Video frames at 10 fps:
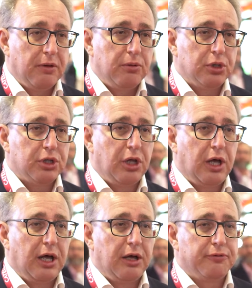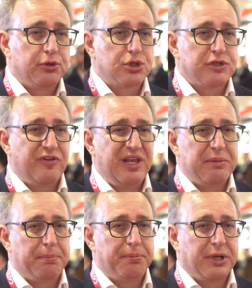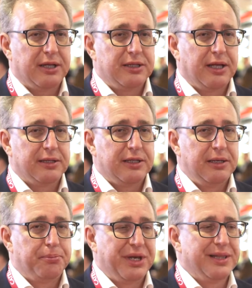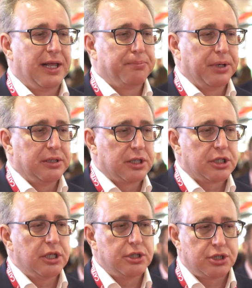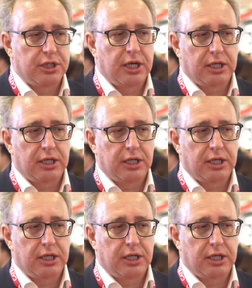вот. А в то же время, когда ты пригла приглашаешь человека,